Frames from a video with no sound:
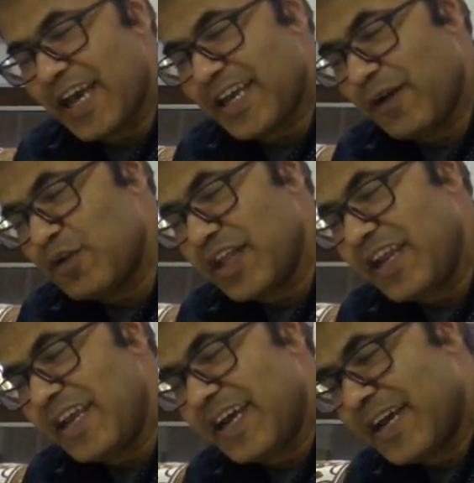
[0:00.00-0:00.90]
क्या क्या वो
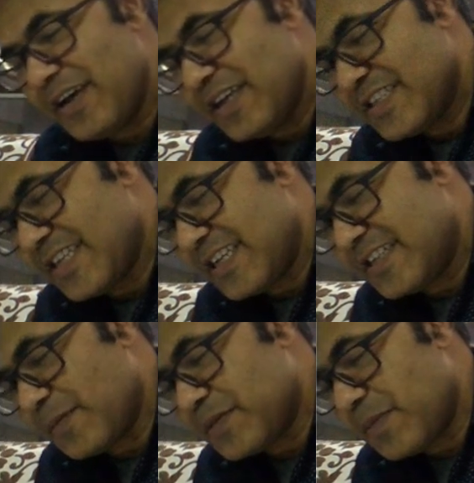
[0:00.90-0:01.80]
तरीके हैं
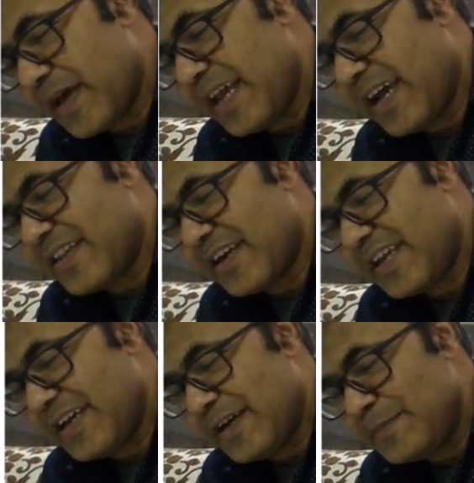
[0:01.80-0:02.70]
सबसे पहले याद
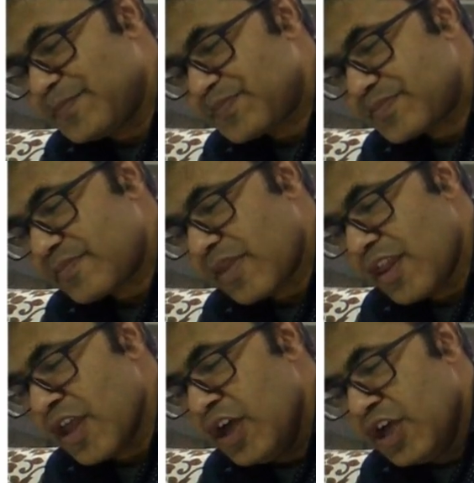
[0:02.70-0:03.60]
रखिएगा
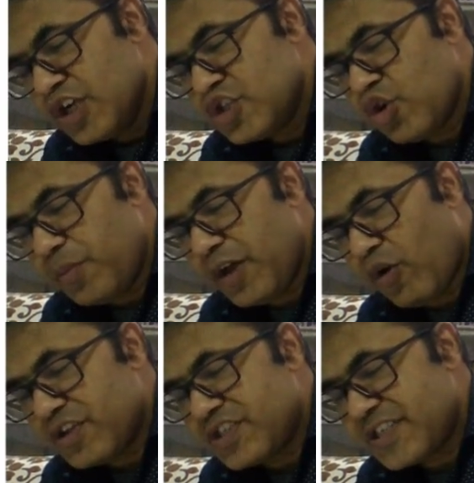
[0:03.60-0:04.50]
जो भी
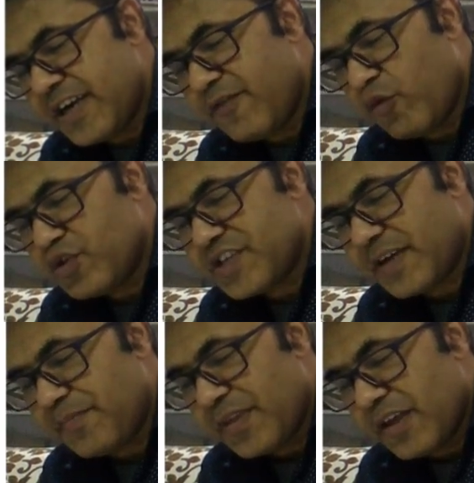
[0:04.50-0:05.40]
कांस्टेंट फोर्स
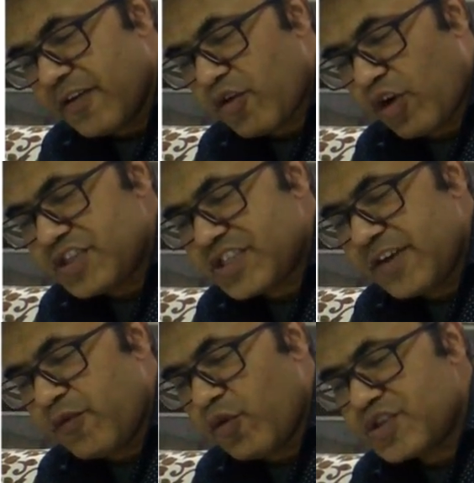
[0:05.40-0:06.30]
है
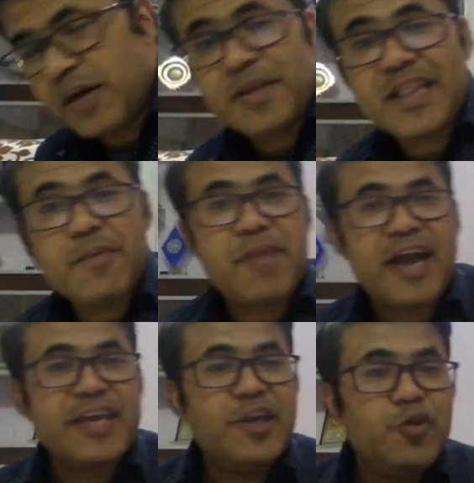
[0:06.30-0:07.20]
कांस्टेंट फोर्स का मतलब
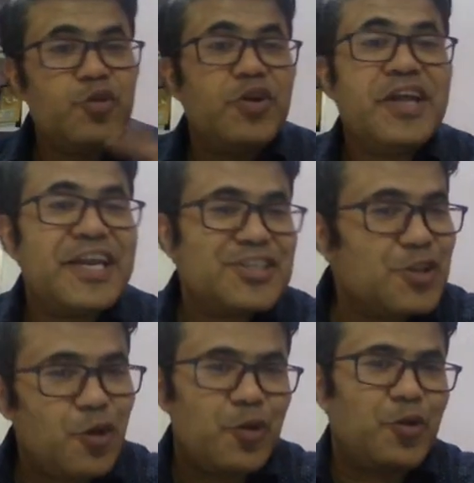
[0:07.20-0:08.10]
मैग्नीट्यूड और
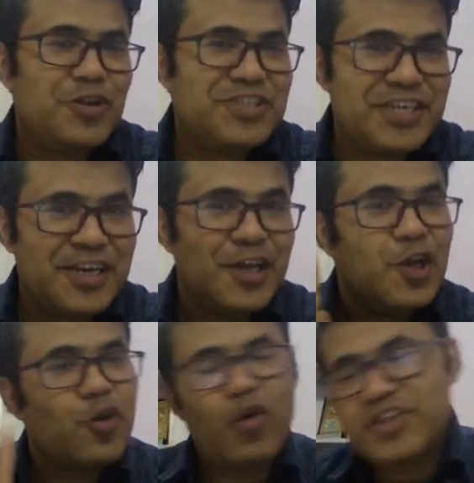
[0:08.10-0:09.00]
डायरेक्शन दोनों कांस्टेंट
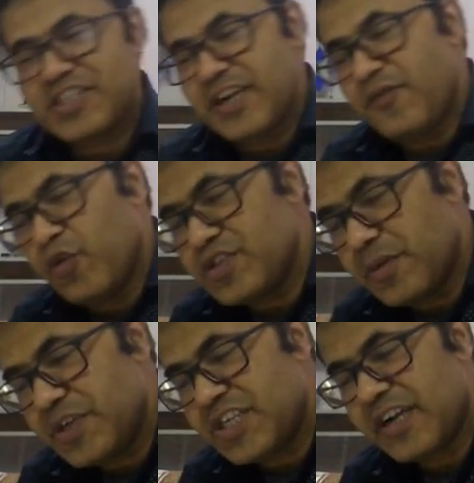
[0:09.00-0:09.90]
कांस्टेंट फोर्स
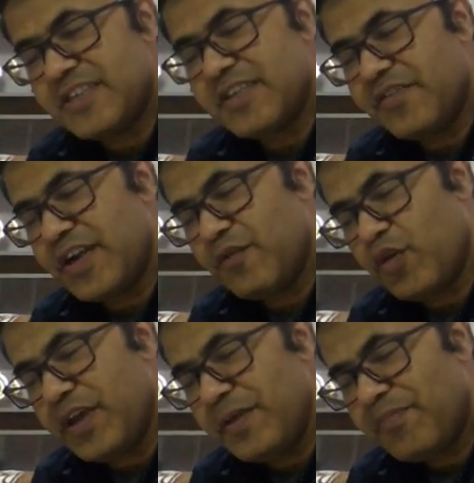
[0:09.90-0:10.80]
हमेशा कंजर्वेटिव
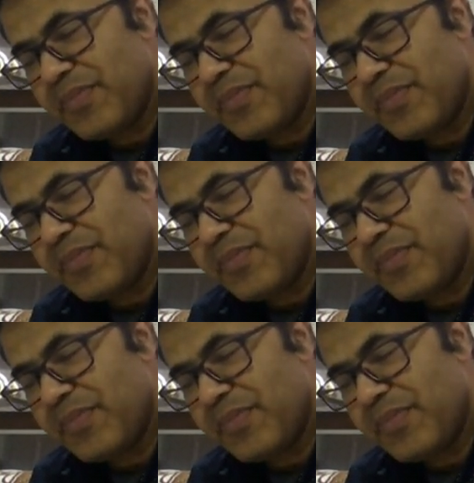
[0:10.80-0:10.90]
होगी